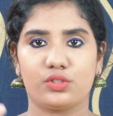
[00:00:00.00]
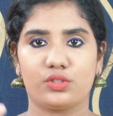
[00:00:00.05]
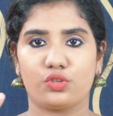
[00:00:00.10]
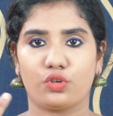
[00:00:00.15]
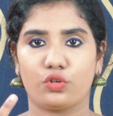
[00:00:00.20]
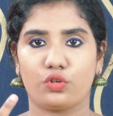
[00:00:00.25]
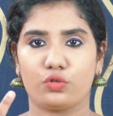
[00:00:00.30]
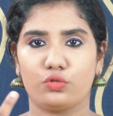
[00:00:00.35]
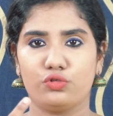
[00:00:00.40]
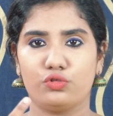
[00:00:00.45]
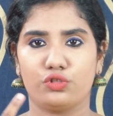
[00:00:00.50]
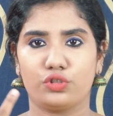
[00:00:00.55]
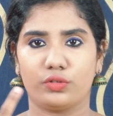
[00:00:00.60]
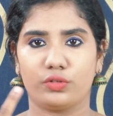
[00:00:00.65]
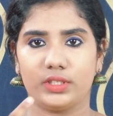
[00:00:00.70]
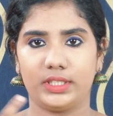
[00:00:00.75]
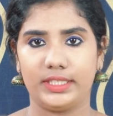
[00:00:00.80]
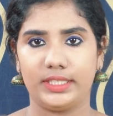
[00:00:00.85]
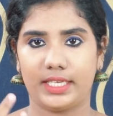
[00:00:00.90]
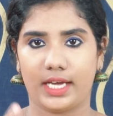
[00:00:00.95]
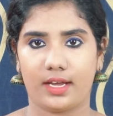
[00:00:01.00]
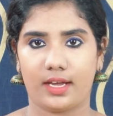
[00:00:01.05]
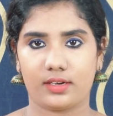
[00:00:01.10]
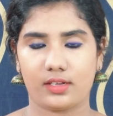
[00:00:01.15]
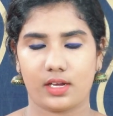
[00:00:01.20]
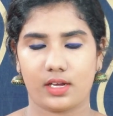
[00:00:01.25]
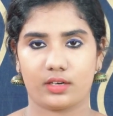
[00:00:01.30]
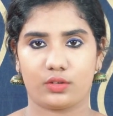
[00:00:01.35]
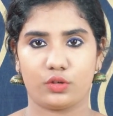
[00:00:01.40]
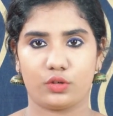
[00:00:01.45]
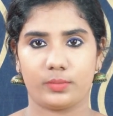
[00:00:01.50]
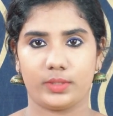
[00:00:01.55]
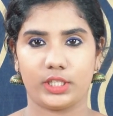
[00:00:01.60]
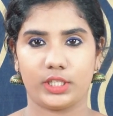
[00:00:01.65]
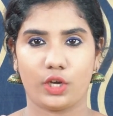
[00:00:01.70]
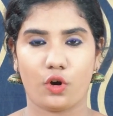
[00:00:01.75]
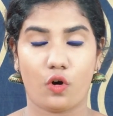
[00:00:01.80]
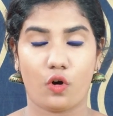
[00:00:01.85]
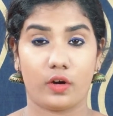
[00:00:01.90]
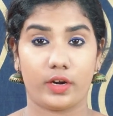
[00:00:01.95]
ஸோ கொஞ்சம் வந்து டார்க்காக இருக்கும் ஒரு
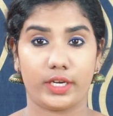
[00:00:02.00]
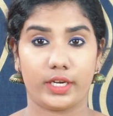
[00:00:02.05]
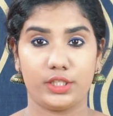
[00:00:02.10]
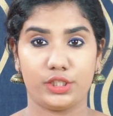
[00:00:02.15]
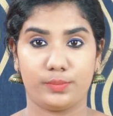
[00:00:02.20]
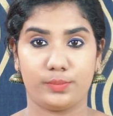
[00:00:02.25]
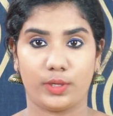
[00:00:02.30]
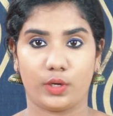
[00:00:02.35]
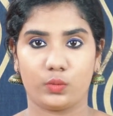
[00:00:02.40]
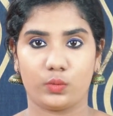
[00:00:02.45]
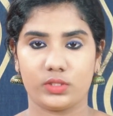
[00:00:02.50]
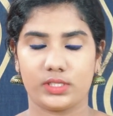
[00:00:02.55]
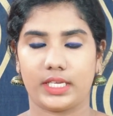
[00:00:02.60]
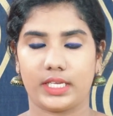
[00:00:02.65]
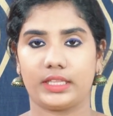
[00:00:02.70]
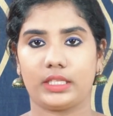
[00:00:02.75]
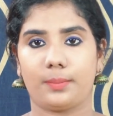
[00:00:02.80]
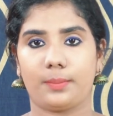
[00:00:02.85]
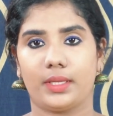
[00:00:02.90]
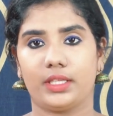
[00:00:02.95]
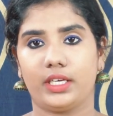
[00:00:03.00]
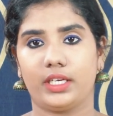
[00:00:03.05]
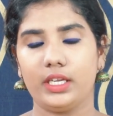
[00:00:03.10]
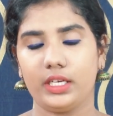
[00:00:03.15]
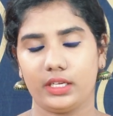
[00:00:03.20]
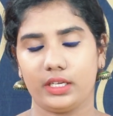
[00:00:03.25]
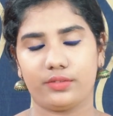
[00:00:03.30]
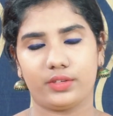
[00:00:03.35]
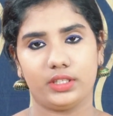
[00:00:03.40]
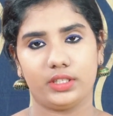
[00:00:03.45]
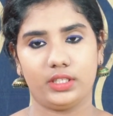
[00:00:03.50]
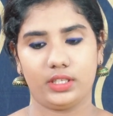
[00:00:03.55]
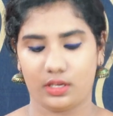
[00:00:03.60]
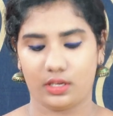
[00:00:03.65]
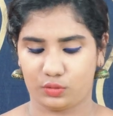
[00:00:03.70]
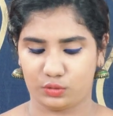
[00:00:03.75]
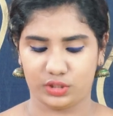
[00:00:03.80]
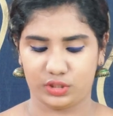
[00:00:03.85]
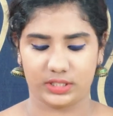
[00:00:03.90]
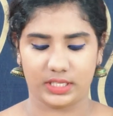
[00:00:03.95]
மாதிரி ஆரேஞ்ச் ப்ரௌன் சேர்ந்த மாதிரி நீங்கள் வந்து
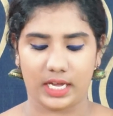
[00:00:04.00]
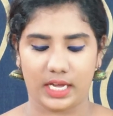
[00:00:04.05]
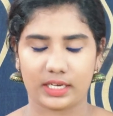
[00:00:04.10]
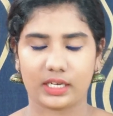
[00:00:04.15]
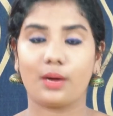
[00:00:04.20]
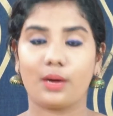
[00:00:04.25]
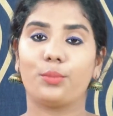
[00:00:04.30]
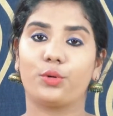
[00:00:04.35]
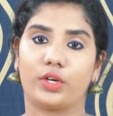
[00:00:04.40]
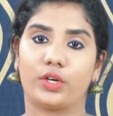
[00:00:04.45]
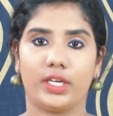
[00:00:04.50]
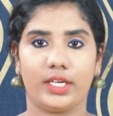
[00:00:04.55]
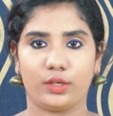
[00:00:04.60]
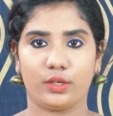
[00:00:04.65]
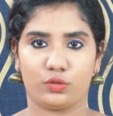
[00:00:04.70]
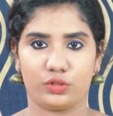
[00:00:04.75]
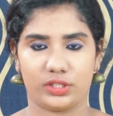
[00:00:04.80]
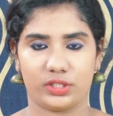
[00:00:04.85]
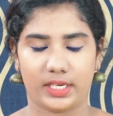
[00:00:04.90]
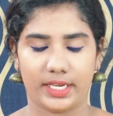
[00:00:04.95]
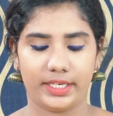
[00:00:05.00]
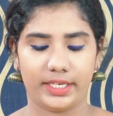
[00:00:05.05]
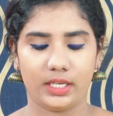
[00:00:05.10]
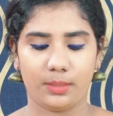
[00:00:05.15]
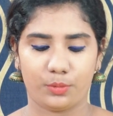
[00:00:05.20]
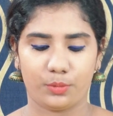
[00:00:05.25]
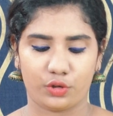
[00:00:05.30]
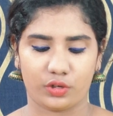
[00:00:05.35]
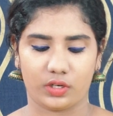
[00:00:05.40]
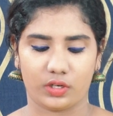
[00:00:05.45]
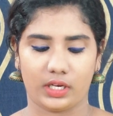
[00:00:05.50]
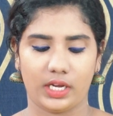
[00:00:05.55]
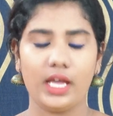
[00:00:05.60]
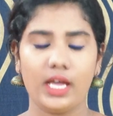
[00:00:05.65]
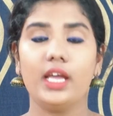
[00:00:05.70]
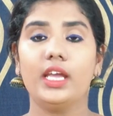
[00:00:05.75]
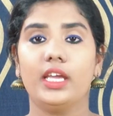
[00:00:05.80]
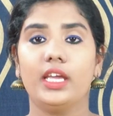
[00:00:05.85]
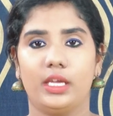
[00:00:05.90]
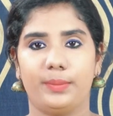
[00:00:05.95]
நான் கொஞ்சம் டார்க்காக போட்டேன் நீங்கள் கொஞ்சம் லைட்டாக போட்டுக்கோங்க
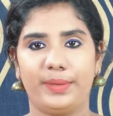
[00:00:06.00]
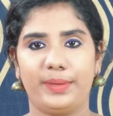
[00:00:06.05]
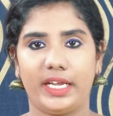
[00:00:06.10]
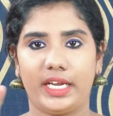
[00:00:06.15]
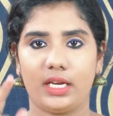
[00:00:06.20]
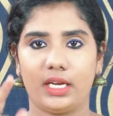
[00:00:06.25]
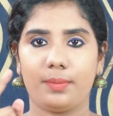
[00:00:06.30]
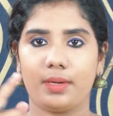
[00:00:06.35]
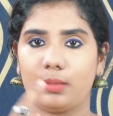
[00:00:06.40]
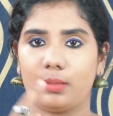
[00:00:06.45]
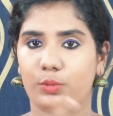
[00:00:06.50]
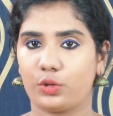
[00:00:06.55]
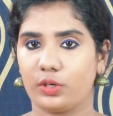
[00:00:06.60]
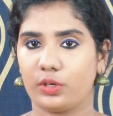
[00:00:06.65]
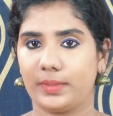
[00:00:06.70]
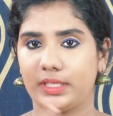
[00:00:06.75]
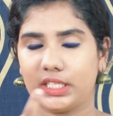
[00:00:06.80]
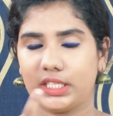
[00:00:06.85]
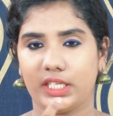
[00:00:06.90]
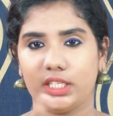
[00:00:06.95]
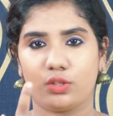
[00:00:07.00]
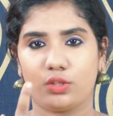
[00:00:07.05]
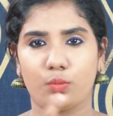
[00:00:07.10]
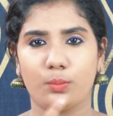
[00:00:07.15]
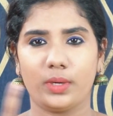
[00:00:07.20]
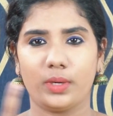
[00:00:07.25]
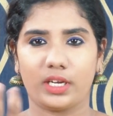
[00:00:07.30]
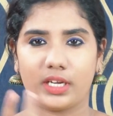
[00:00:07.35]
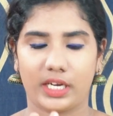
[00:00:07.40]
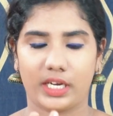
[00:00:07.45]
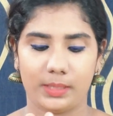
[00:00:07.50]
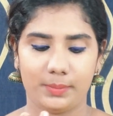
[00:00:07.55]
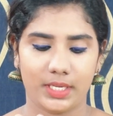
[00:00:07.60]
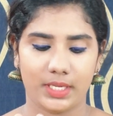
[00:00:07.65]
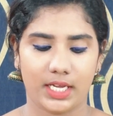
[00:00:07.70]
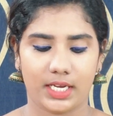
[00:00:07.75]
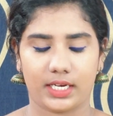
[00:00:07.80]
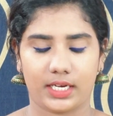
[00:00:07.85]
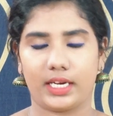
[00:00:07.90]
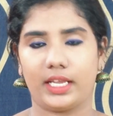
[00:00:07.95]
இப்போ என்ன பண்ண போகிறோம்னு பார்த்தீங்கன்னா இது ரொம்ப
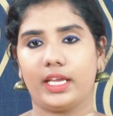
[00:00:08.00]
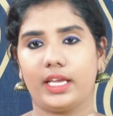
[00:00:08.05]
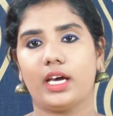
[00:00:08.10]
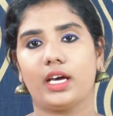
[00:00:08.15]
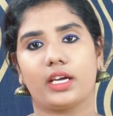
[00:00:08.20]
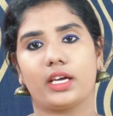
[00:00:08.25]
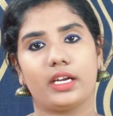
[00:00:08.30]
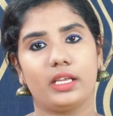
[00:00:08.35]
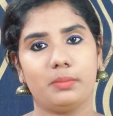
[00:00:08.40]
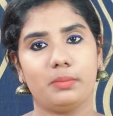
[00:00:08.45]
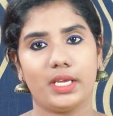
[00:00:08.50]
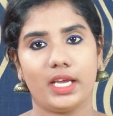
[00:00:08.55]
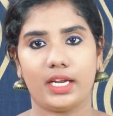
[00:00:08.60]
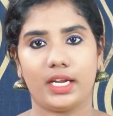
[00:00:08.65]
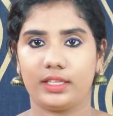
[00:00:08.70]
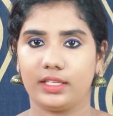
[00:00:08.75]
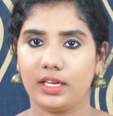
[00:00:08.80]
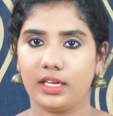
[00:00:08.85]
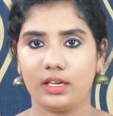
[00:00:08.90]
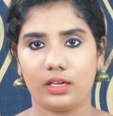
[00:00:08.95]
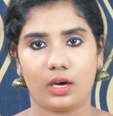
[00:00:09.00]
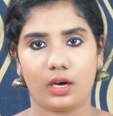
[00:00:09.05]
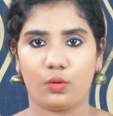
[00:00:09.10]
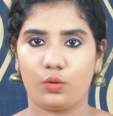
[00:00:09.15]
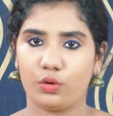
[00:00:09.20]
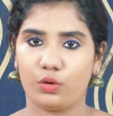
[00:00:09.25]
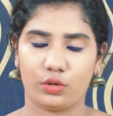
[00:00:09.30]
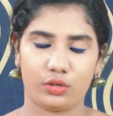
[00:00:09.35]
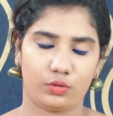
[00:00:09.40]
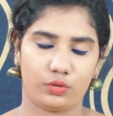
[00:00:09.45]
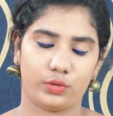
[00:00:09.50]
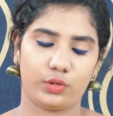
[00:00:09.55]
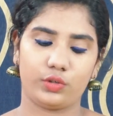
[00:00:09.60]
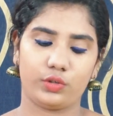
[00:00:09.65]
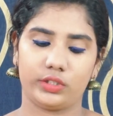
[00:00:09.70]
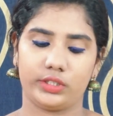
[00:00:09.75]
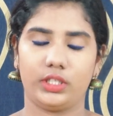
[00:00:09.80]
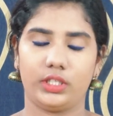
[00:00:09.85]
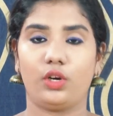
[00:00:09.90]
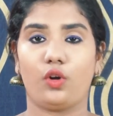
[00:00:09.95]
க்ரீமியாக இருக்கு இல்லையா க்ரீமியாக இருந்தால் அவ்வளோவும்
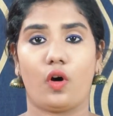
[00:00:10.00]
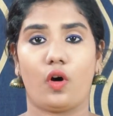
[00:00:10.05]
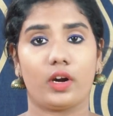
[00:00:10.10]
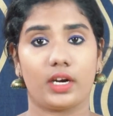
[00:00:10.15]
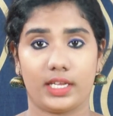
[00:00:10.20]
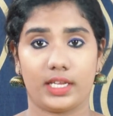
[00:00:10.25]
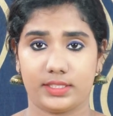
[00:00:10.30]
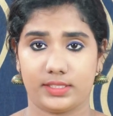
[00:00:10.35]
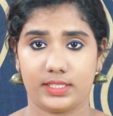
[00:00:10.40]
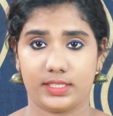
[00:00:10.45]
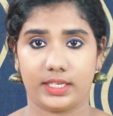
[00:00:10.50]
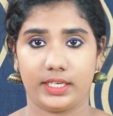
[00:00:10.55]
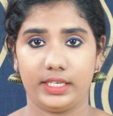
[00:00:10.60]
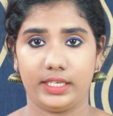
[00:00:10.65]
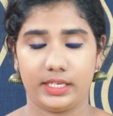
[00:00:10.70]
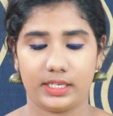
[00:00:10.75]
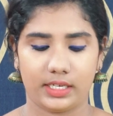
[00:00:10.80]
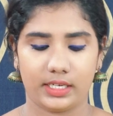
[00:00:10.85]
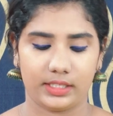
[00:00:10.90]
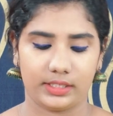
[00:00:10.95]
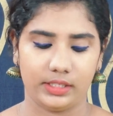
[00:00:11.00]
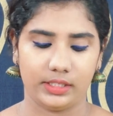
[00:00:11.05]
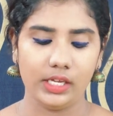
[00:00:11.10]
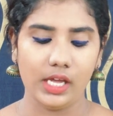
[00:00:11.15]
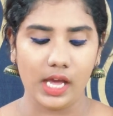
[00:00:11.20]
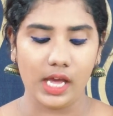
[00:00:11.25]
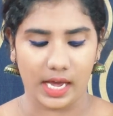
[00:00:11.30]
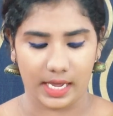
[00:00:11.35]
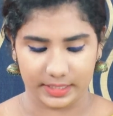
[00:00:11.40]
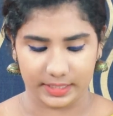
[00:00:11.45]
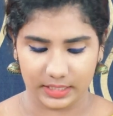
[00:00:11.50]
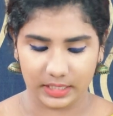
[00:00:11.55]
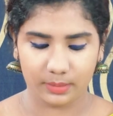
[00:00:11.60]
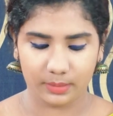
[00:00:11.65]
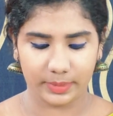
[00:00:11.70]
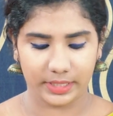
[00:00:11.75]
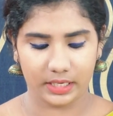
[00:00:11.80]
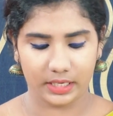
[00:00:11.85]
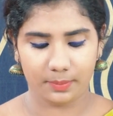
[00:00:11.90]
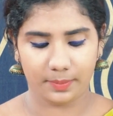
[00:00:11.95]
வந்து லாங் லாஸ்டிங்காக இருக்காது அதனால்
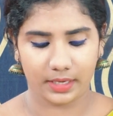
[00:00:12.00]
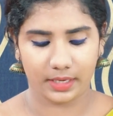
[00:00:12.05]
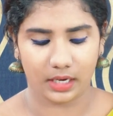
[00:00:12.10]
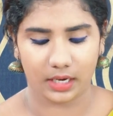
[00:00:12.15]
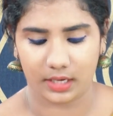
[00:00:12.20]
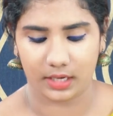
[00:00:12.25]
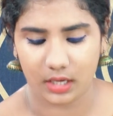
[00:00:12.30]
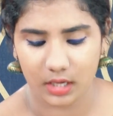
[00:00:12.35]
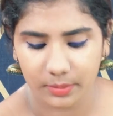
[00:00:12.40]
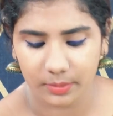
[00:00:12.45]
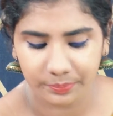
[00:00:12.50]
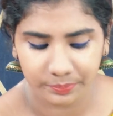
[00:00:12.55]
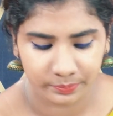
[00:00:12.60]
நம்ம என்ன பண்ணலாம்னா